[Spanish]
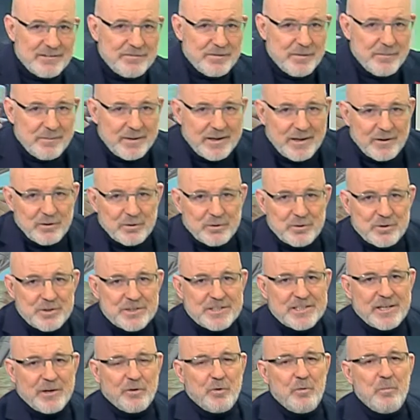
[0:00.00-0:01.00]
febrero
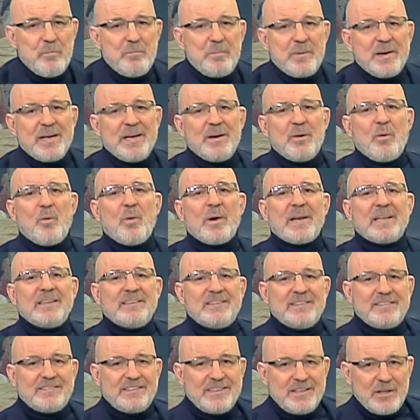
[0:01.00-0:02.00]
se cumplen
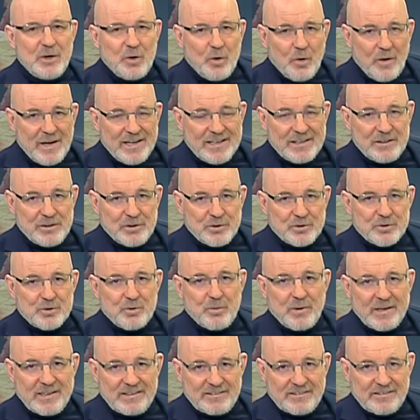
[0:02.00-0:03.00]
45 años,
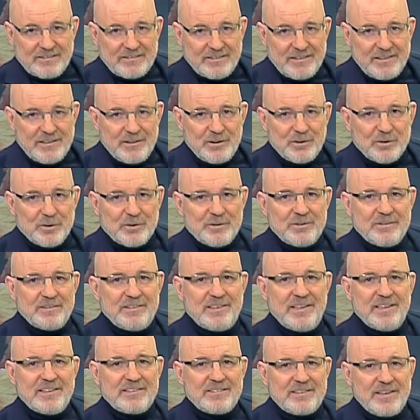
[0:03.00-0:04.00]
45,
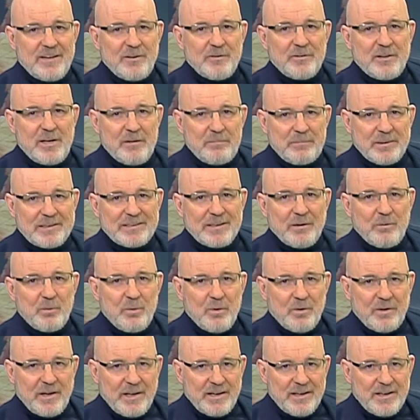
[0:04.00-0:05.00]
del estreno del
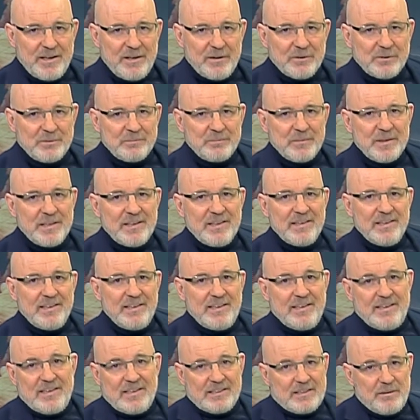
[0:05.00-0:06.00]
espectáculo Quejío
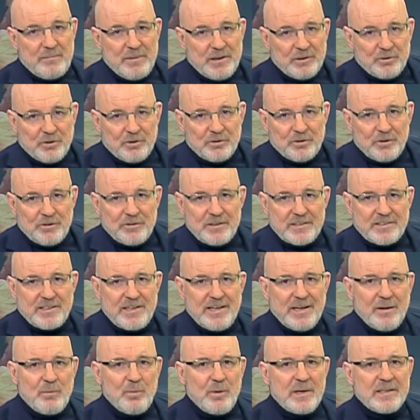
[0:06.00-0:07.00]
y el nacimiento entonces de
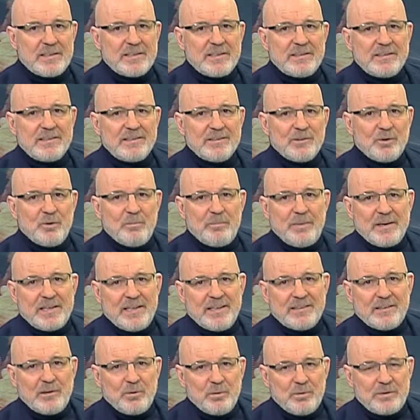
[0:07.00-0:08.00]
La Cuadra, compañía
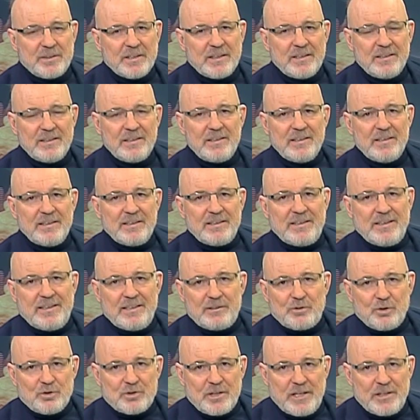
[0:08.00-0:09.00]
andaluza que en
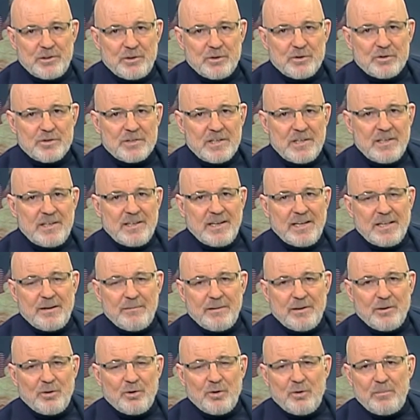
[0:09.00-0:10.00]
estos años ha
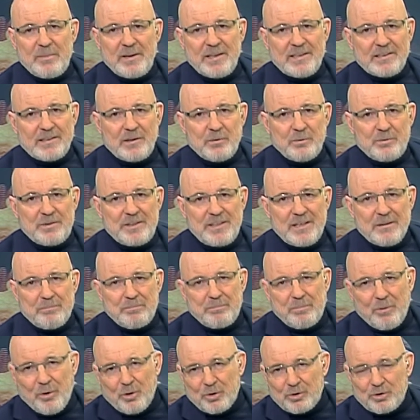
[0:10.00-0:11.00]
llevado el nombre de Andalucía
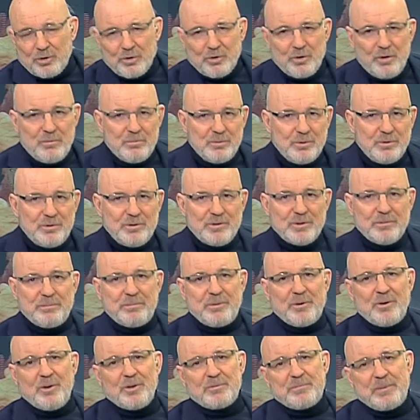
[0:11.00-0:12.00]
por todo el mundo,
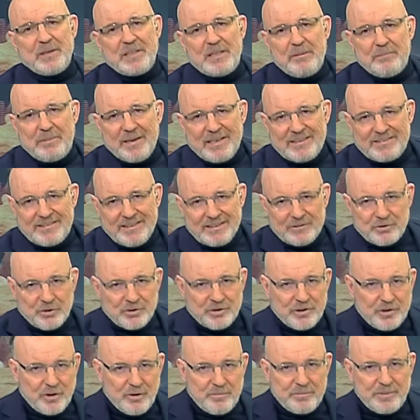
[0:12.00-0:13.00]
por los principales teatros
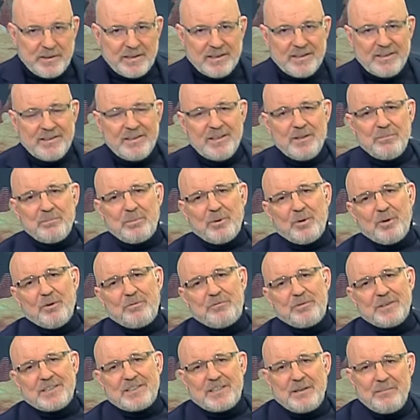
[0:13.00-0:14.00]
de ópera, por los
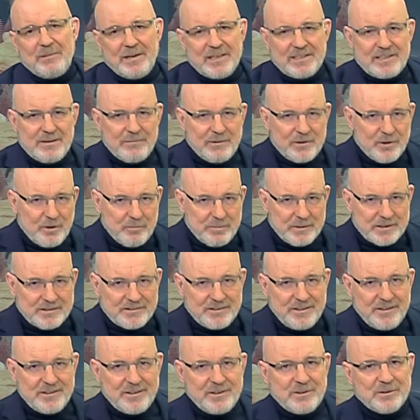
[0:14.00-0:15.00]
festivales de mayor
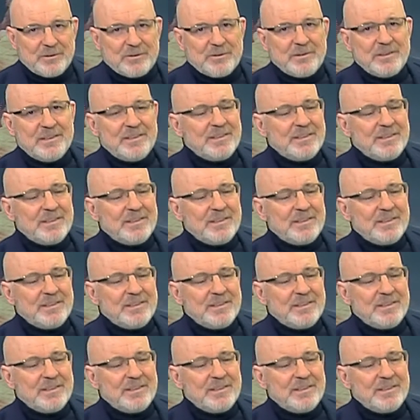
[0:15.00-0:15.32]
prestigio.